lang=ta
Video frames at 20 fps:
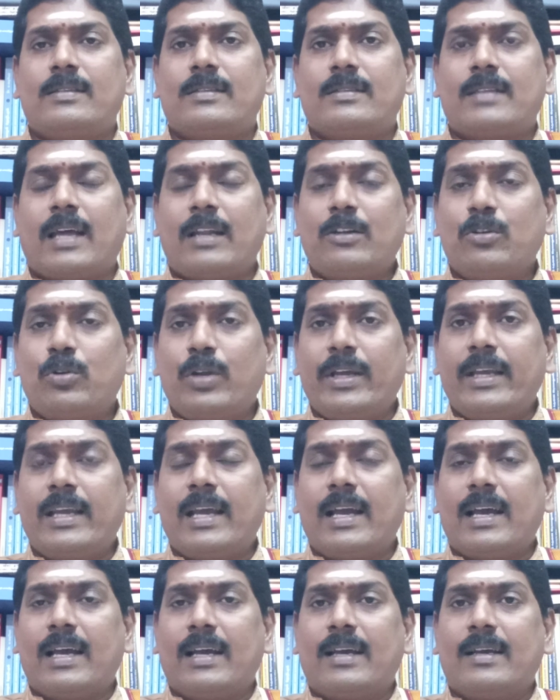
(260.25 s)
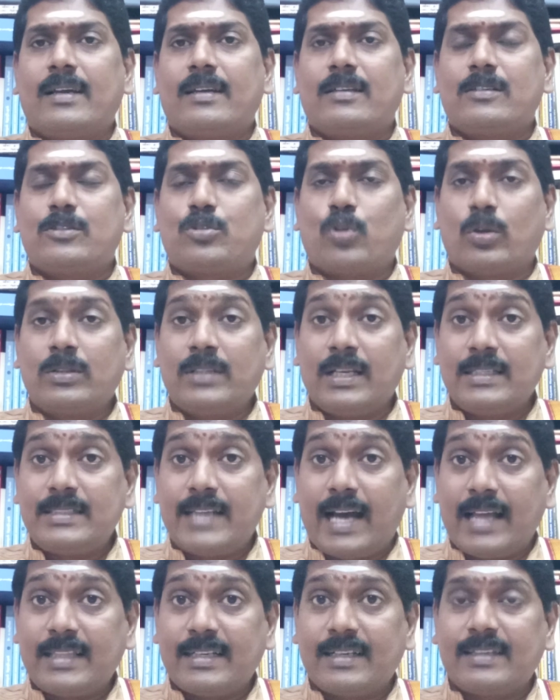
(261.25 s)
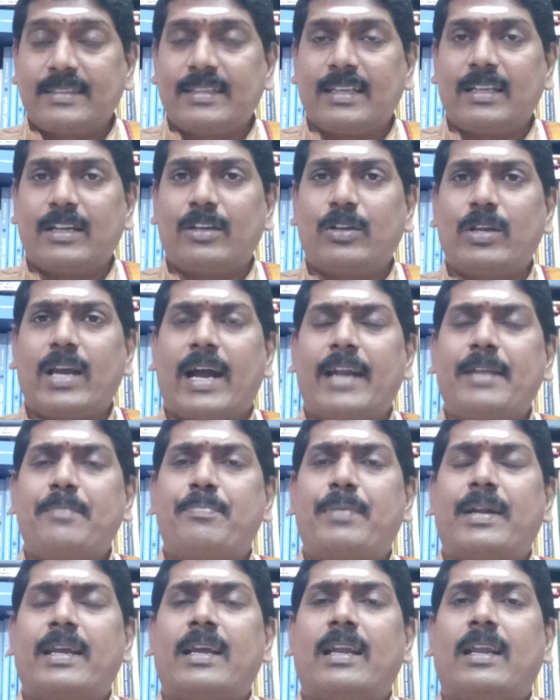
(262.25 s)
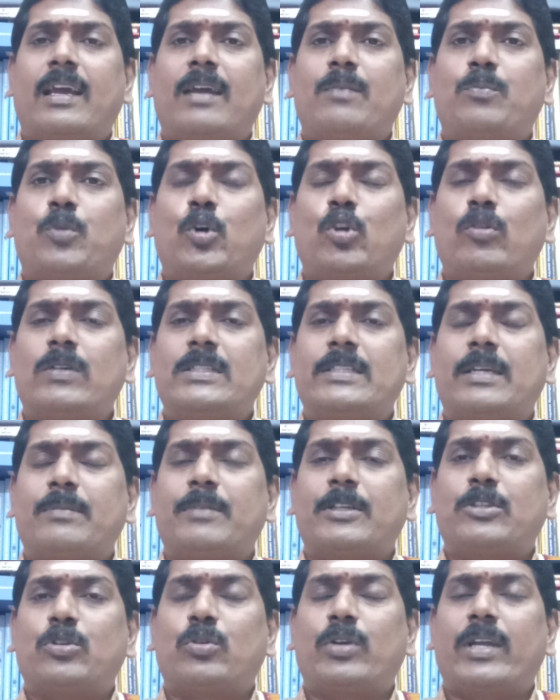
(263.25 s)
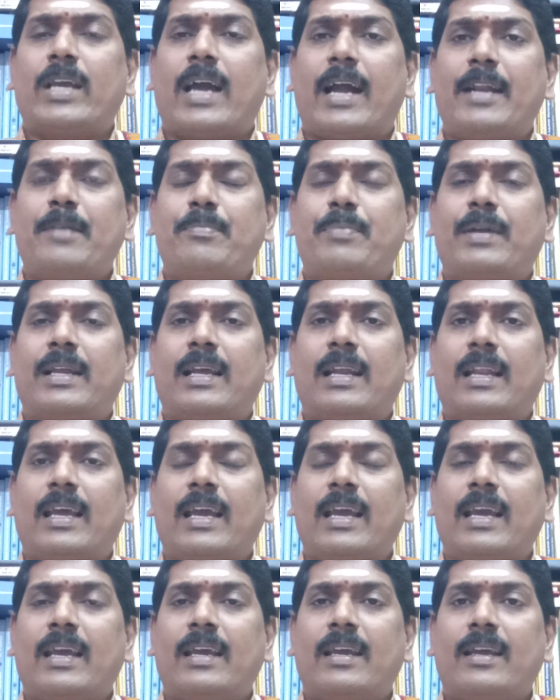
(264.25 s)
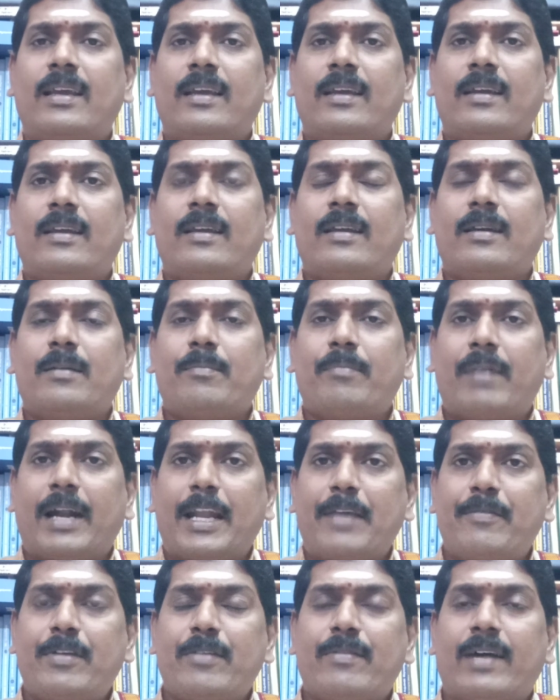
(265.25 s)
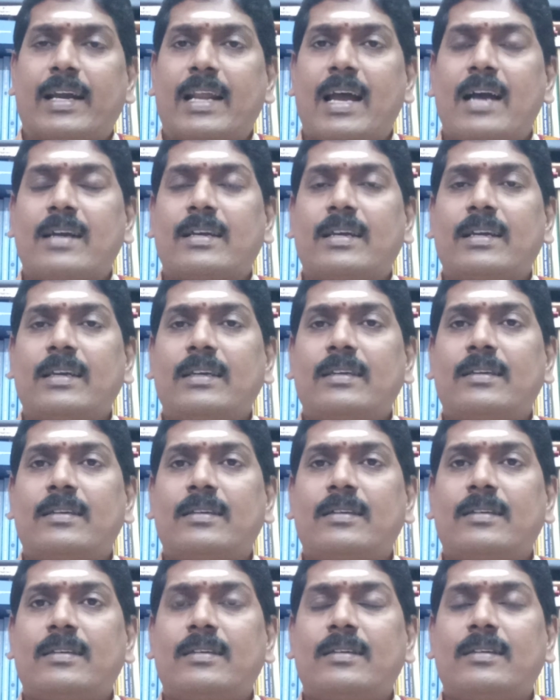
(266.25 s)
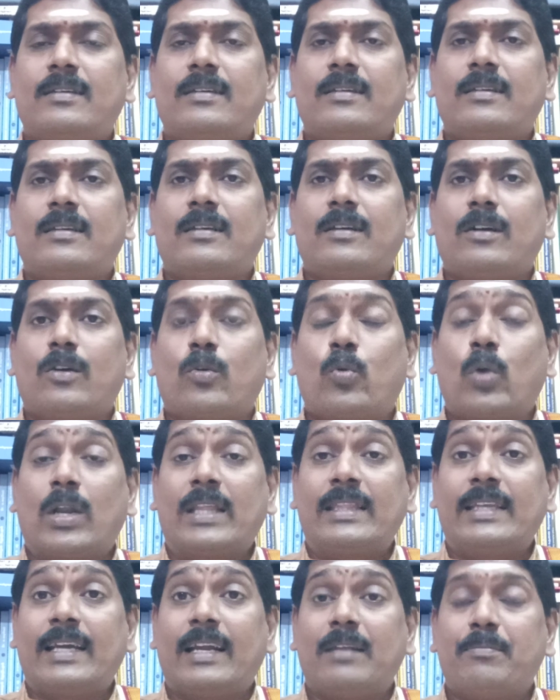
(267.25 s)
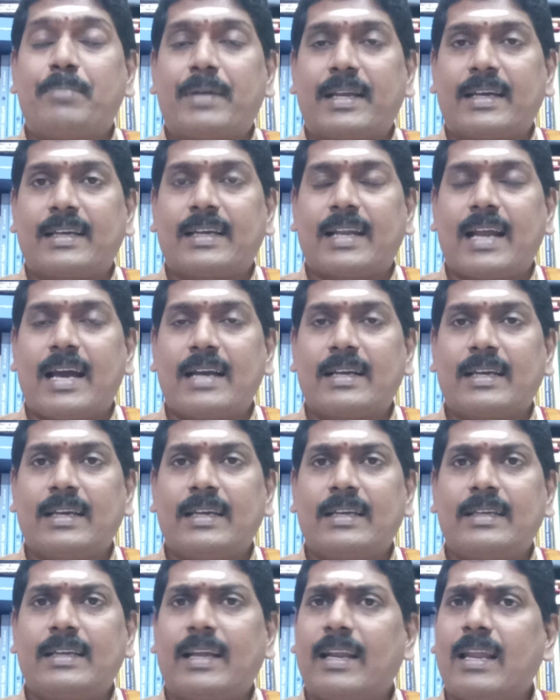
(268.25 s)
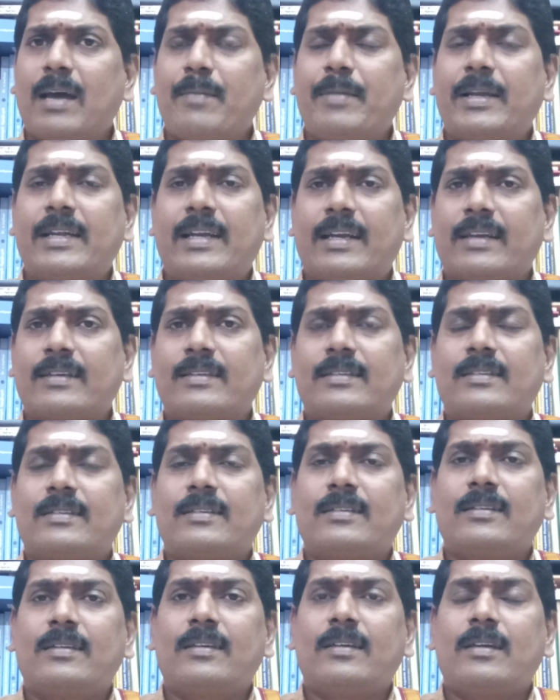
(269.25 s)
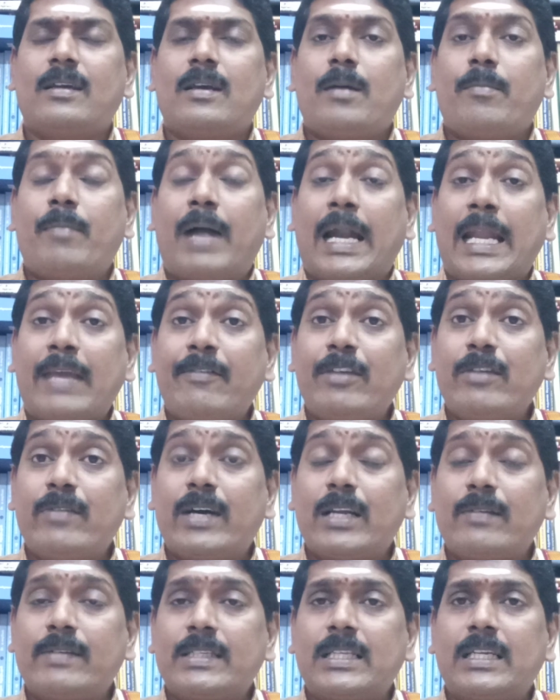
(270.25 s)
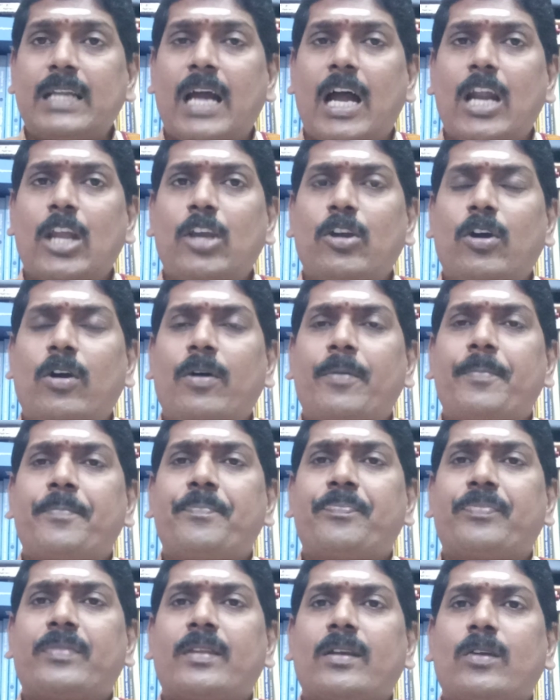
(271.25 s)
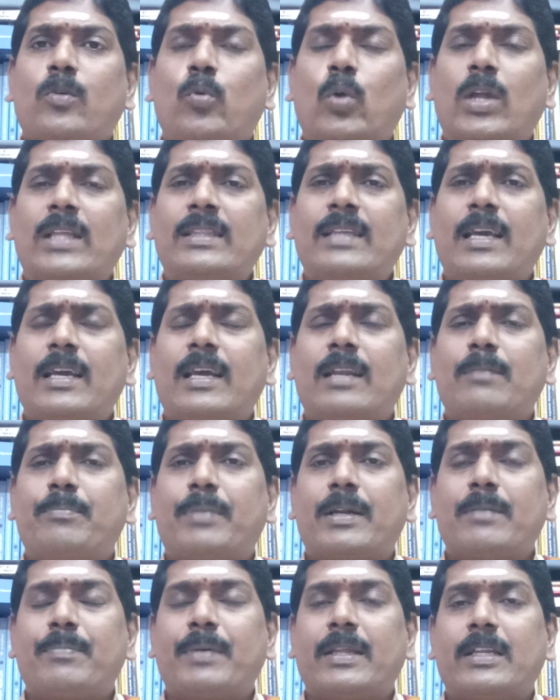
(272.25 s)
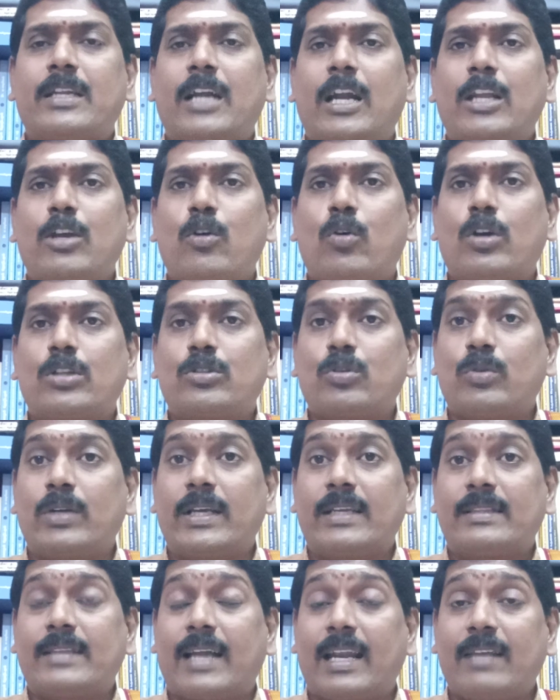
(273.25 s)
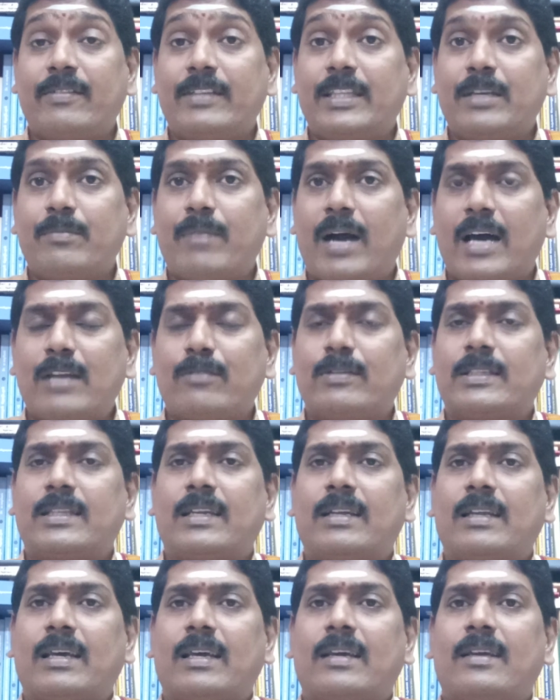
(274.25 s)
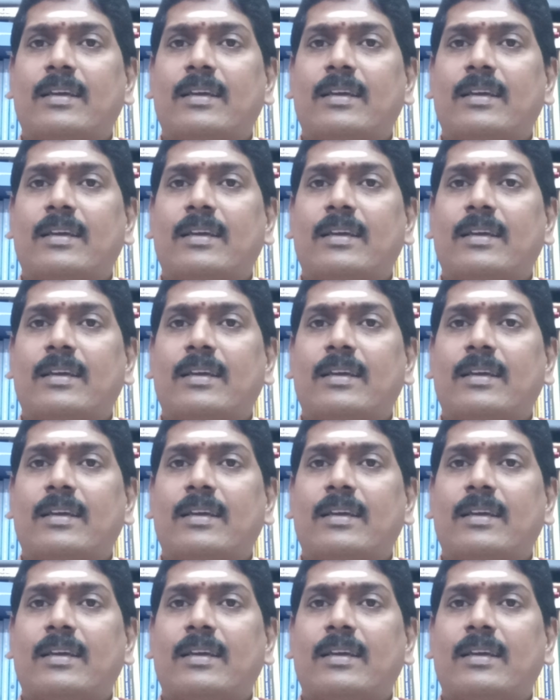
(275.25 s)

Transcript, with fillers: தன்னுடைய சொந்த ஜாதகத்தினுடைய அடிப்படையிலே பூர்வ ஜென்மத்தினுடைய அடிப்படையிலே மனைவி வராங்க குழந்தைகள் பிறக்கிறாங்க எல்லாமே நடக்குது மனைவி வருவதனாலேயோ குழந்தைகள் பிறப்பதனாலேயோ ஒருத்தருடைய தலைவிதி மாறுவதில்லை